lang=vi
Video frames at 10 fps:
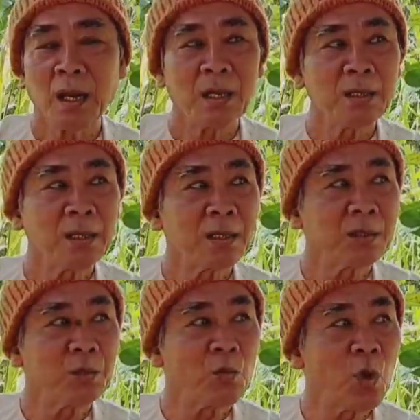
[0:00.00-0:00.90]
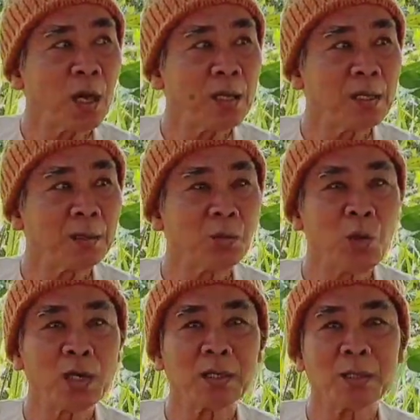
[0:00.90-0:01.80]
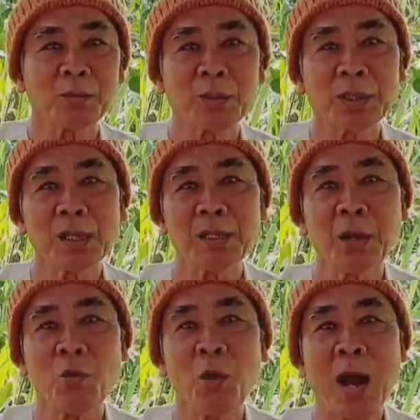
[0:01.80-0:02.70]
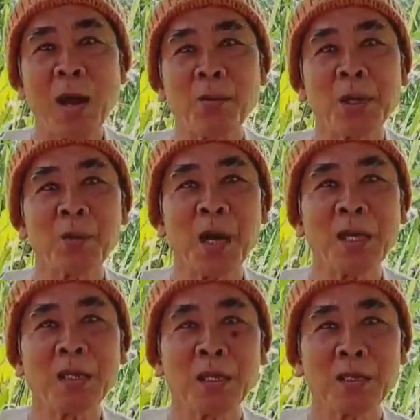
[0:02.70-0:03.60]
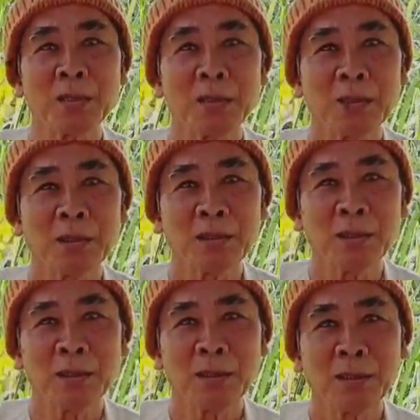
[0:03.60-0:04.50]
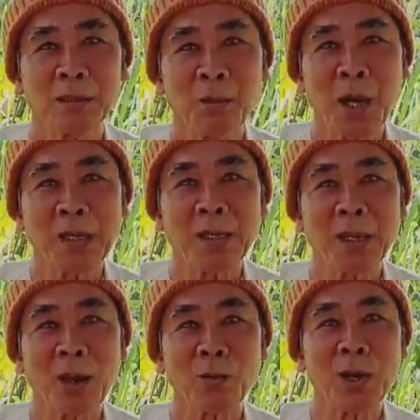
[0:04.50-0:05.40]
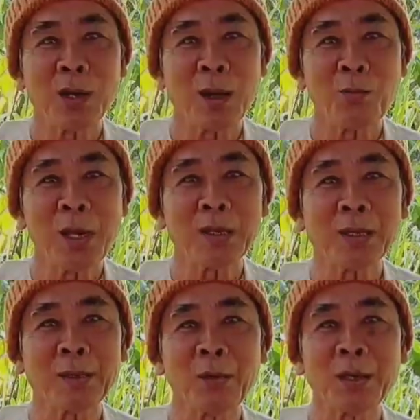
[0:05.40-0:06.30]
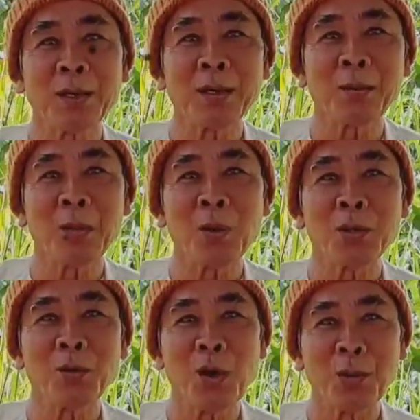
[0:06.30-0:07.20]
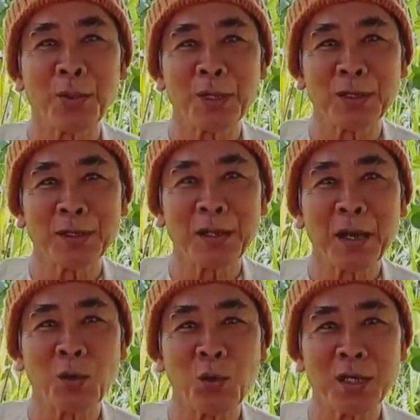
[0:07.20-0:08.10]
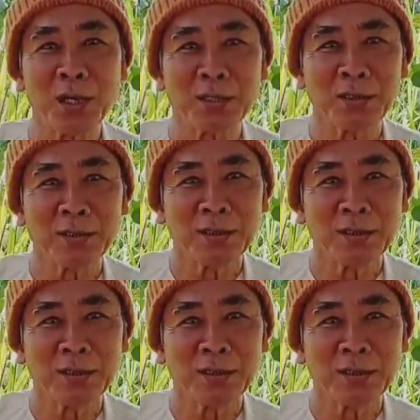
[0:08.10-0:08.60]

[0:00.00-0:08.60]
ở Trung Quốc hay gì tôi quên này mà tự nhiên quạ mà nó bay về nó bay về không nó không biết là nói là bao nhiêu con mà nó đen rủi kìa